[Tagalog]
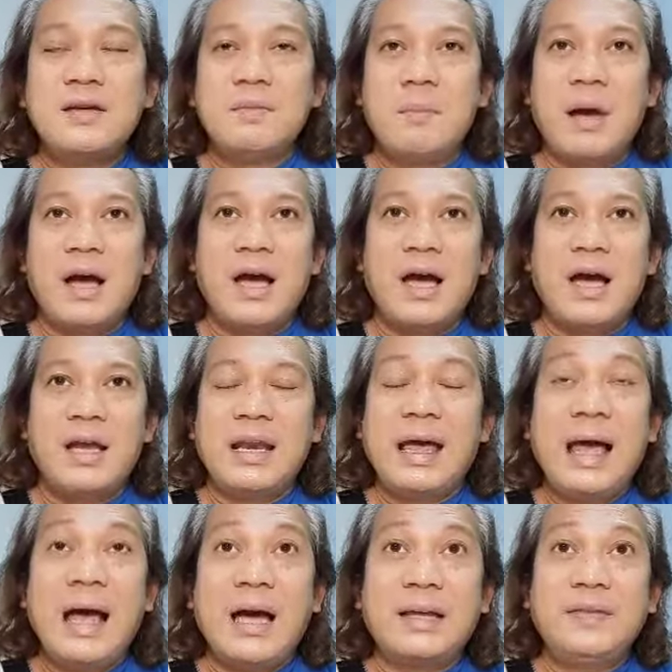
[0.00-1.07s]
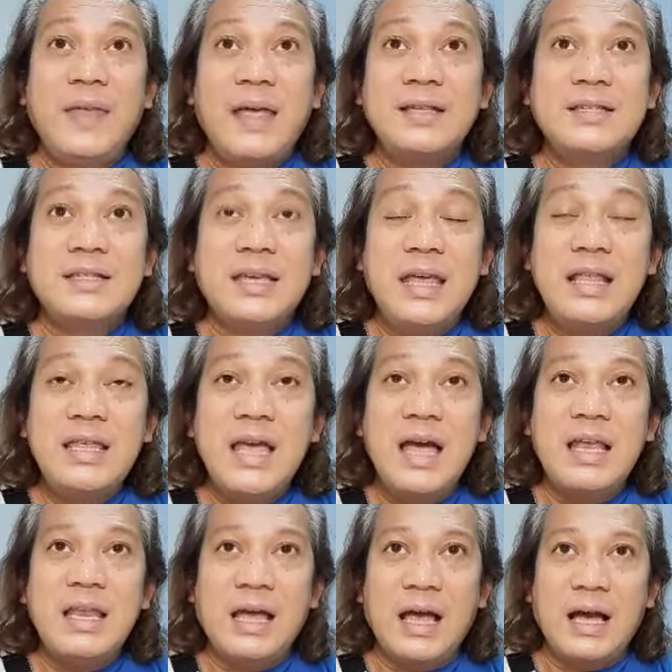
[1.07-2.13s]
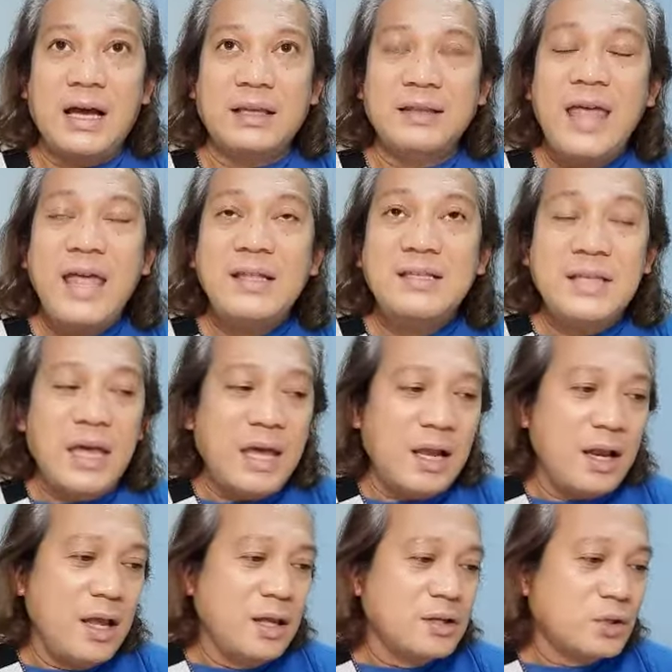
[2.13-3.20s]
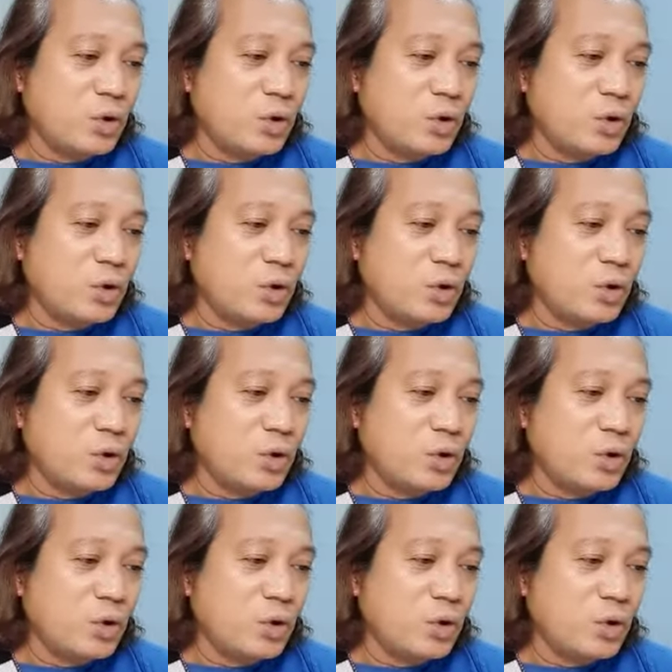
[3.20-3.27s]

mga nakaka-dead skin yan, nakaka-dead cell.